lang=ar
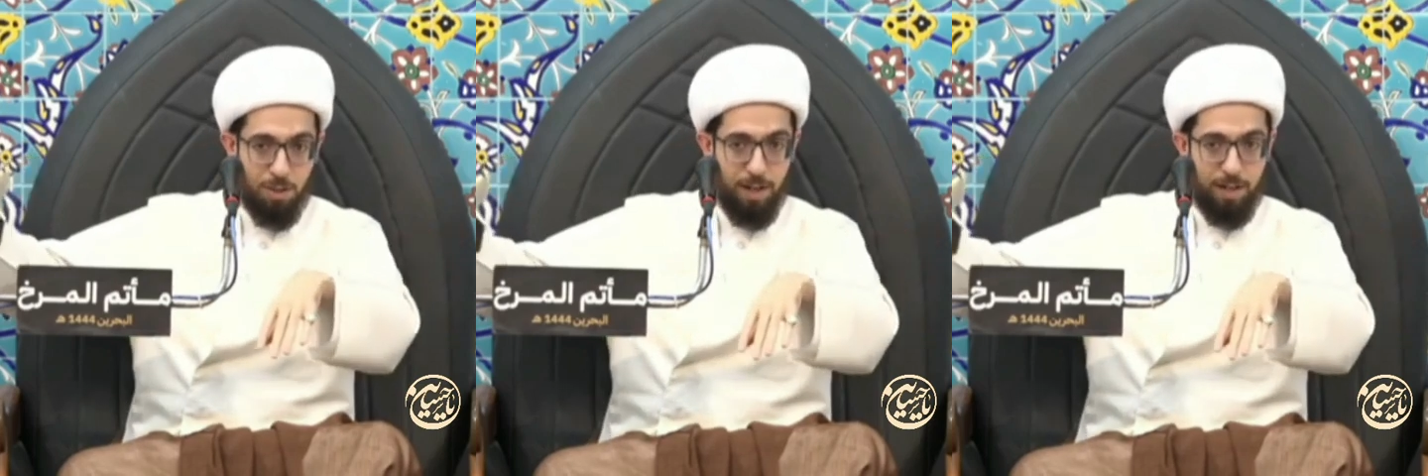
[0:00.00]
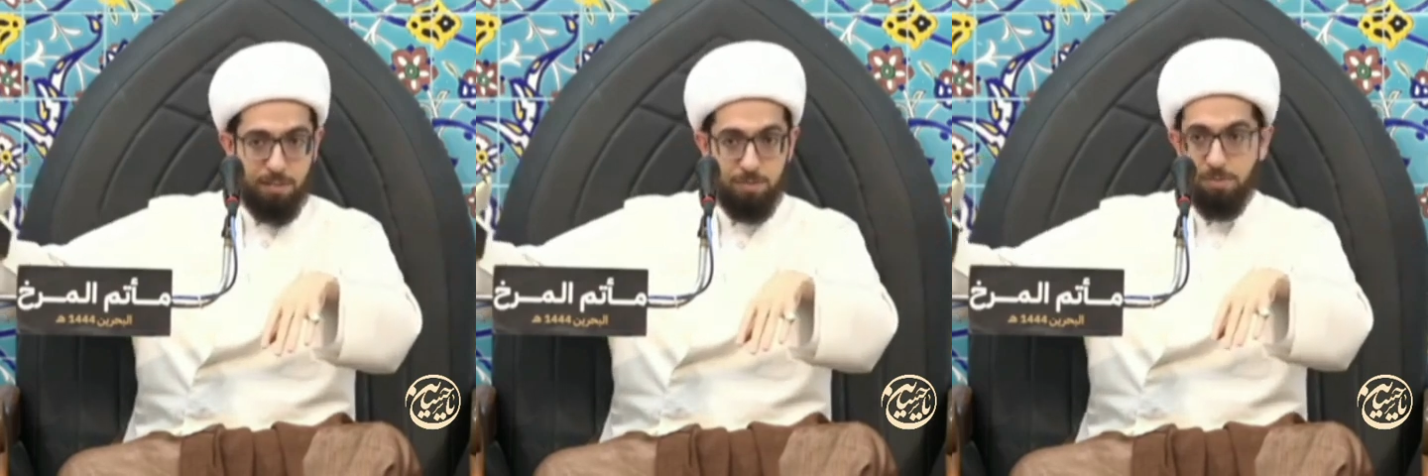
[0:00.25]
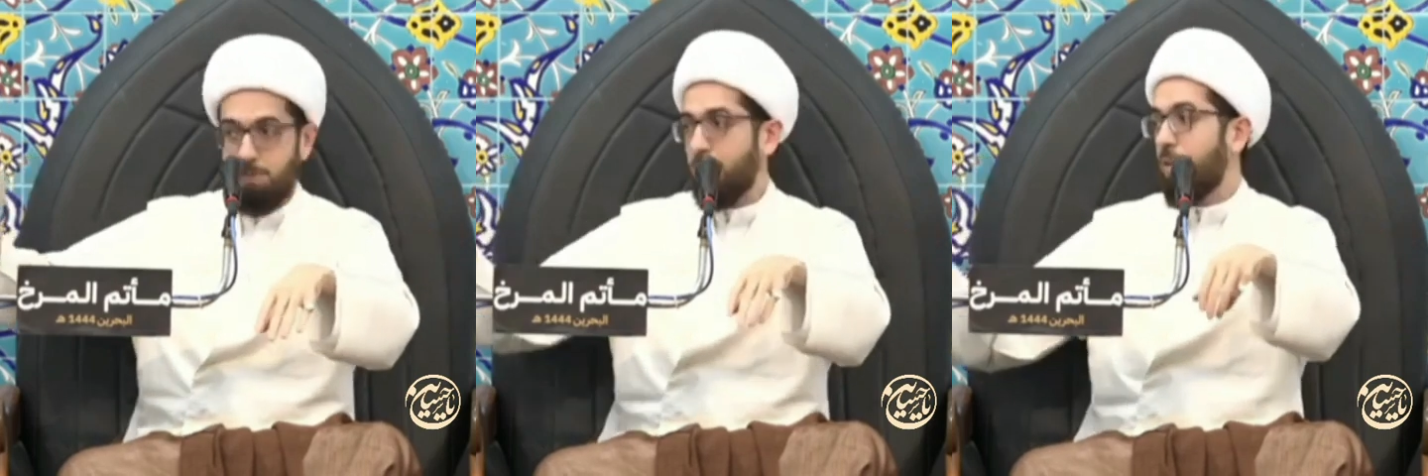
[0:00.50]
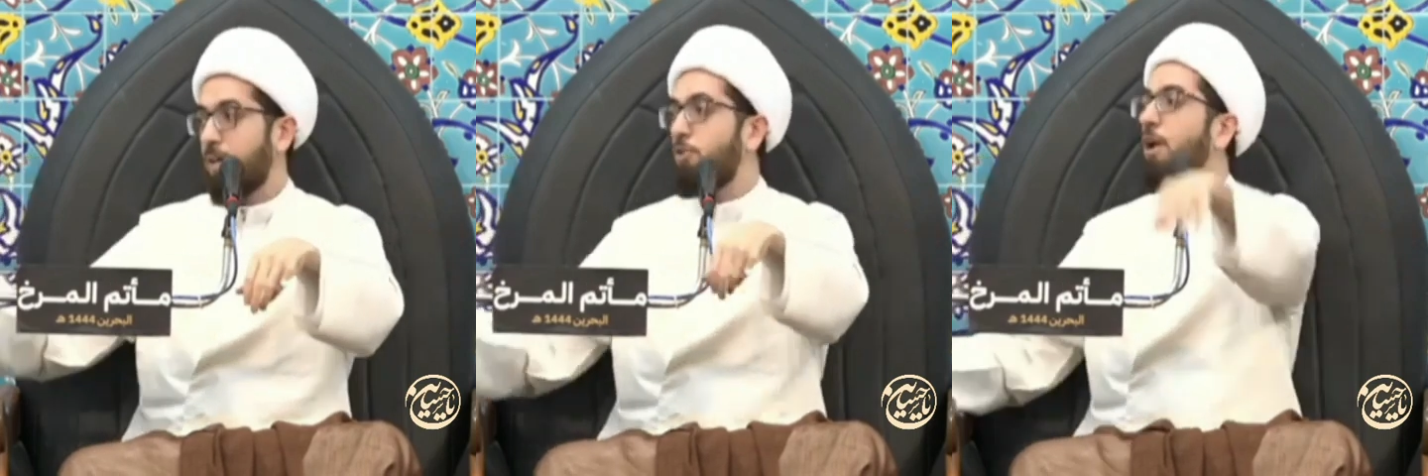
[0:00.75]
الضعيف
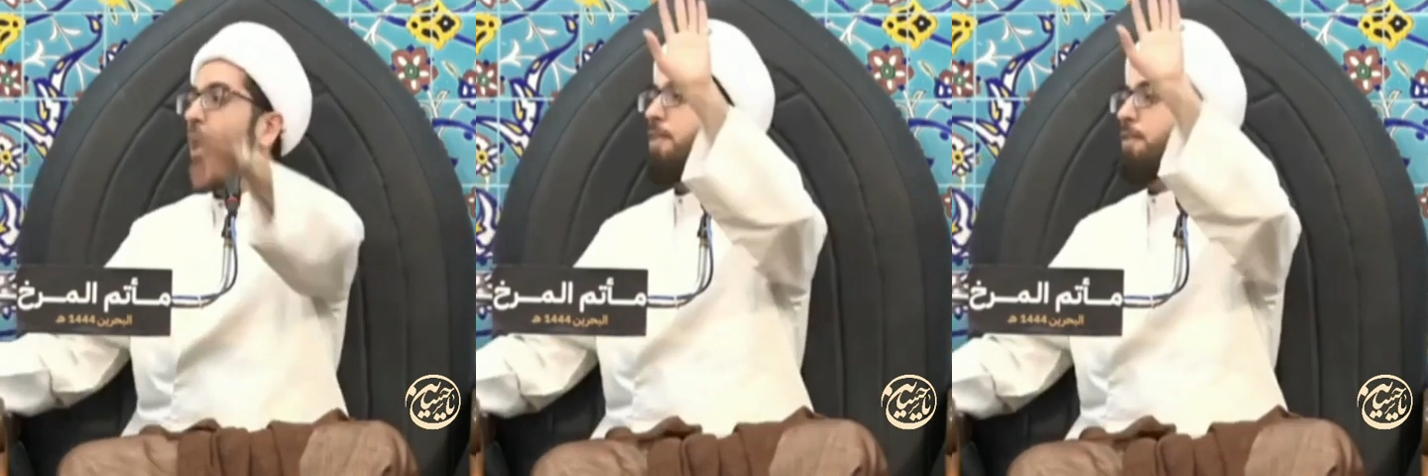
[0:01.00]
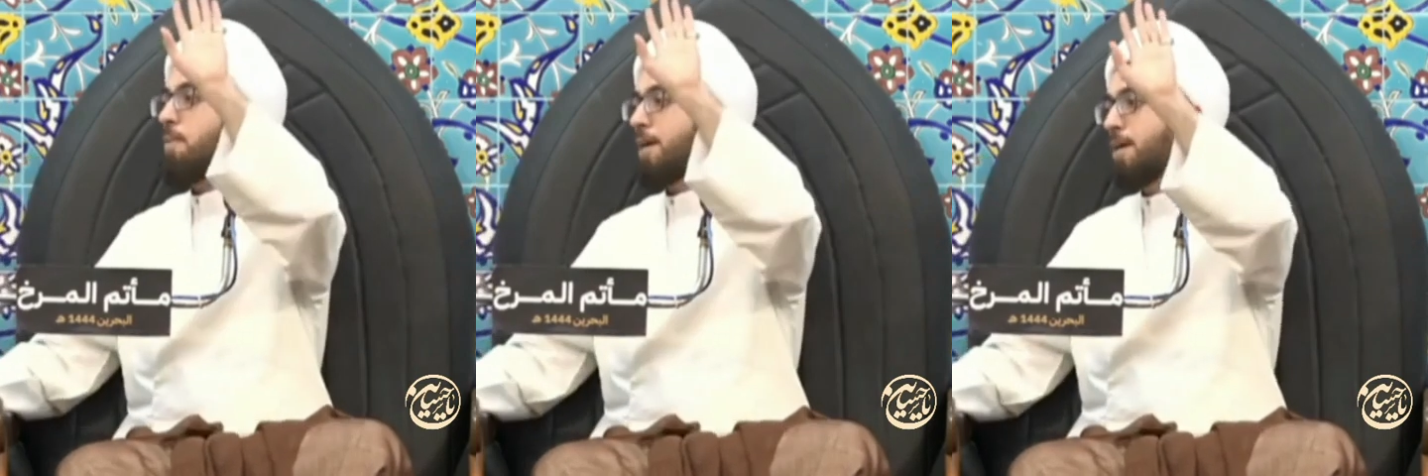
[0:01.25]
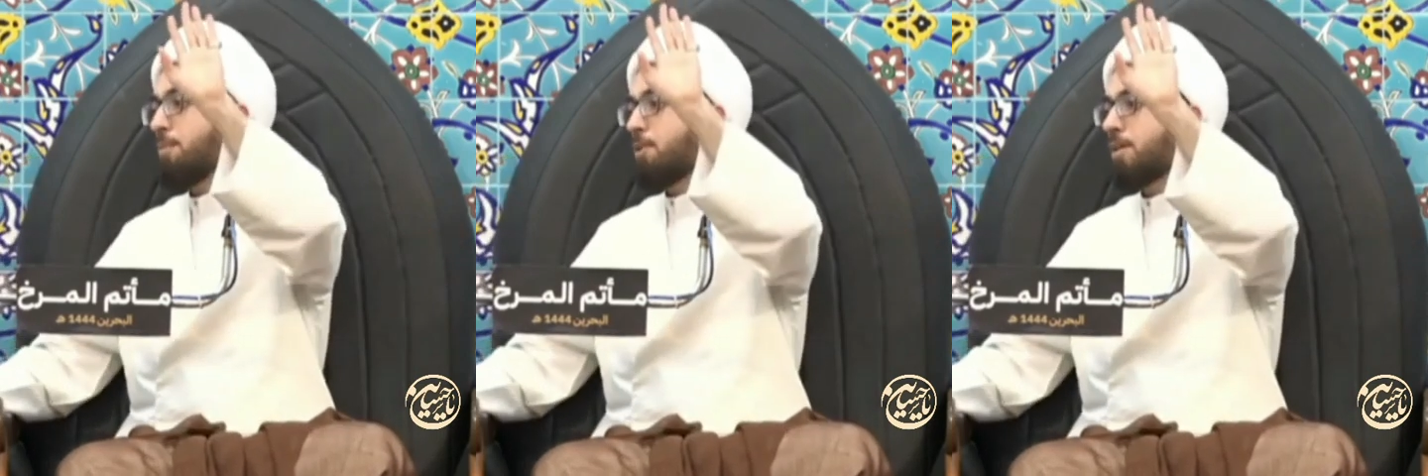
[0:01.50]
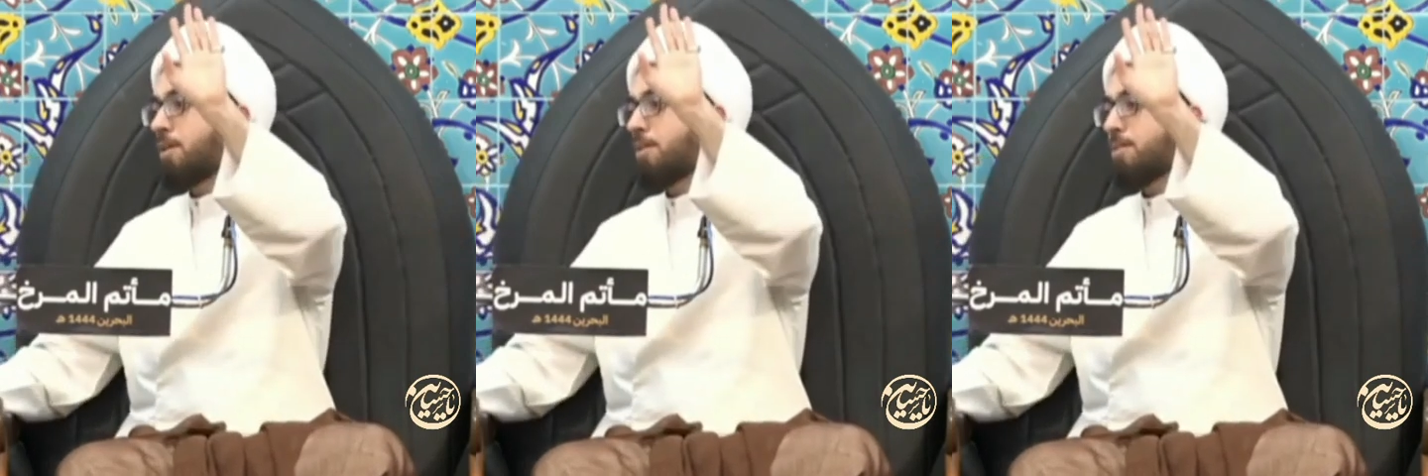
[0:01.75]
كل هذا ما
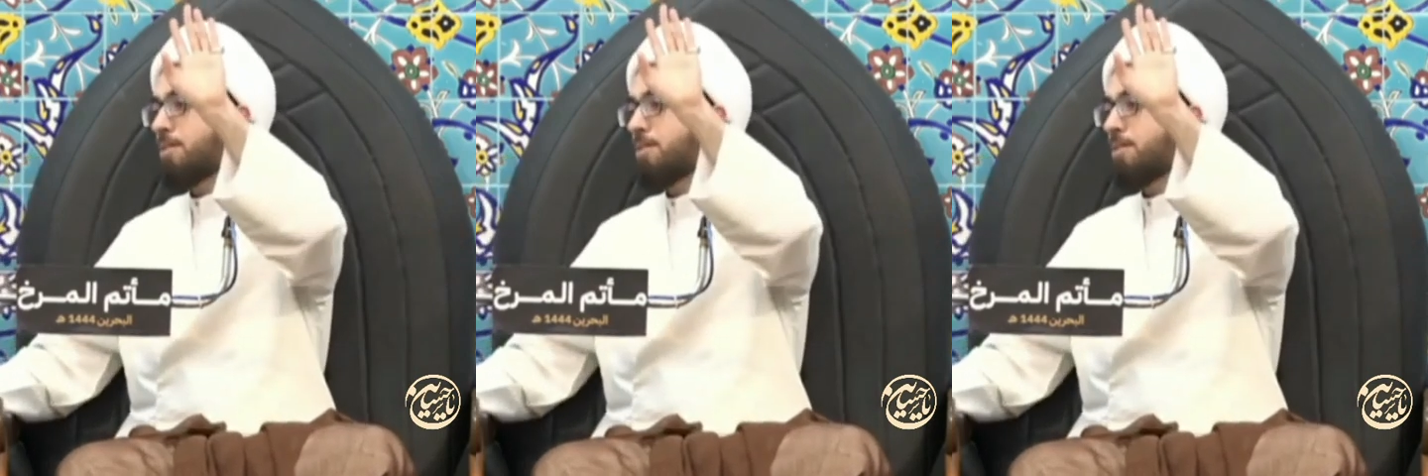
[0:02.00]
يهمني